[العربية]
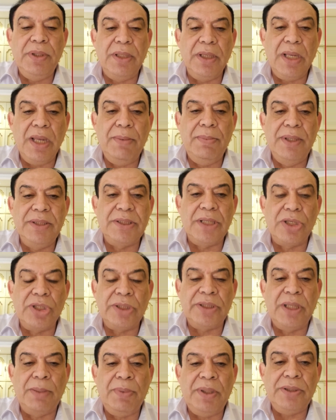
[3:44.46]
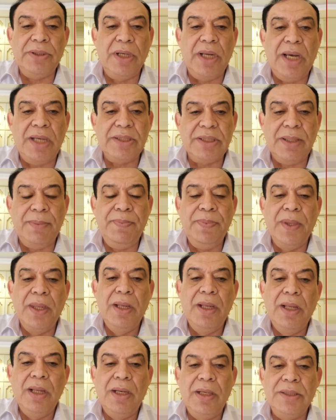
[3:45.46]
اتجاه منزل شارع البحر الأعظم
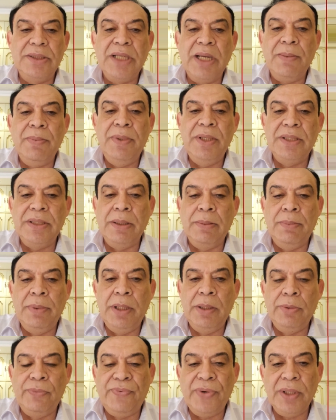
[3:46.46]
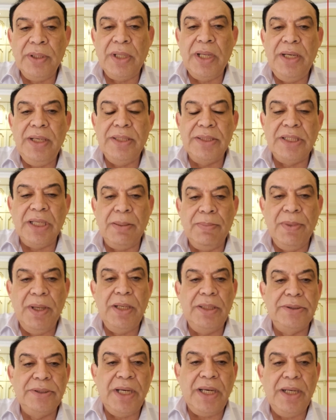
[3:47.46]
لذلك بنفضل
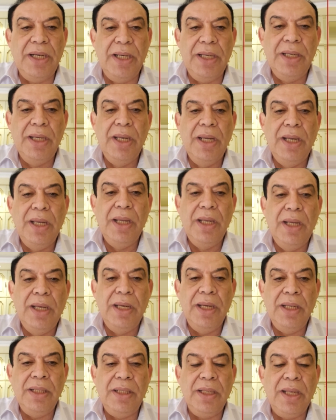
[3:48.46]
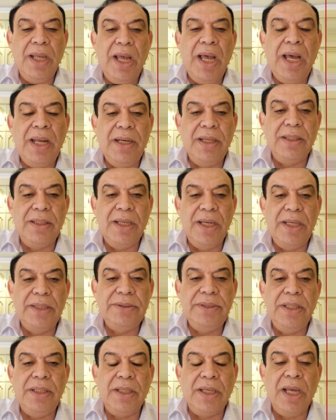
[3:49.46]
استكمال الرحلة اتجاه أعلى
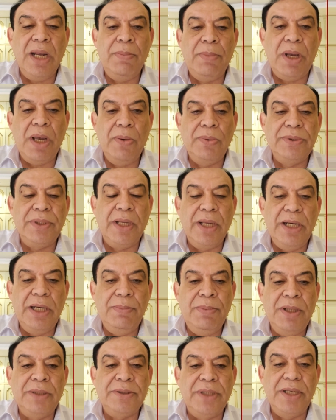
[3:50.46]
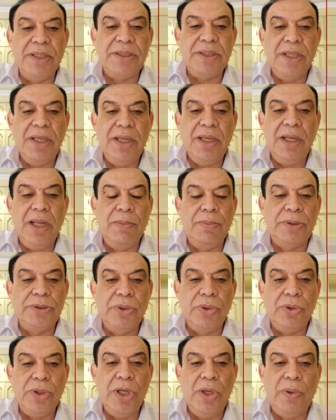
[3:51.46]
الدائري اتجاه المحاور الجانبية الرئيسية
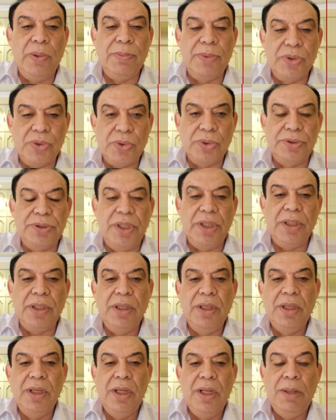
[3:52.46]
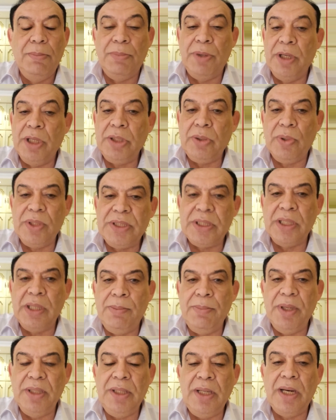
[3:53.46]
المريطية والمنصورية مناطق وسط
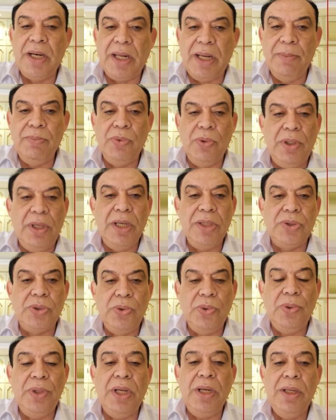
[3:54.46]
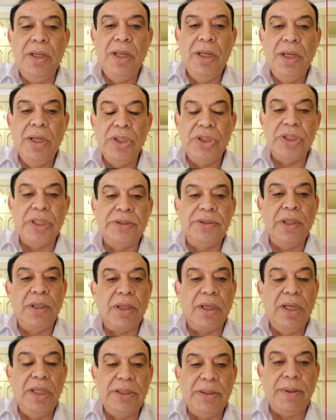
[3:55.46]
المدينة الحمد لله سيولة شرق
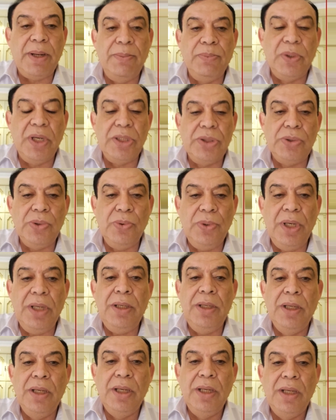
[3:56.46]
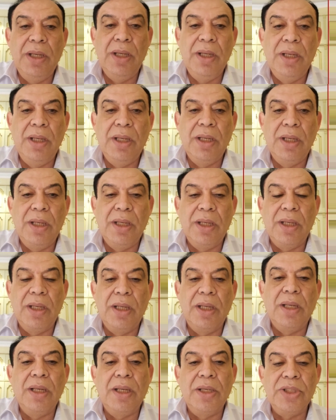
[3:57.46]
القاهرة الحمد لله سيولة
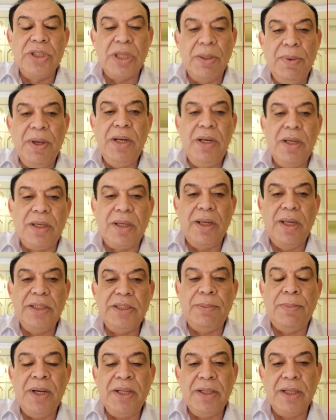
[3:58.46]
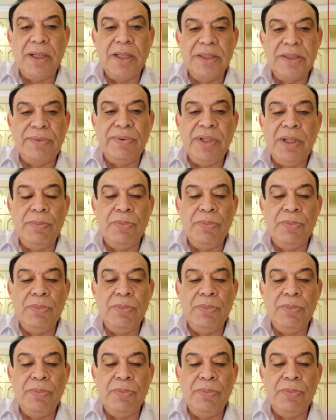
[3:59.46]
شمال القاهرة وبعض الكثافات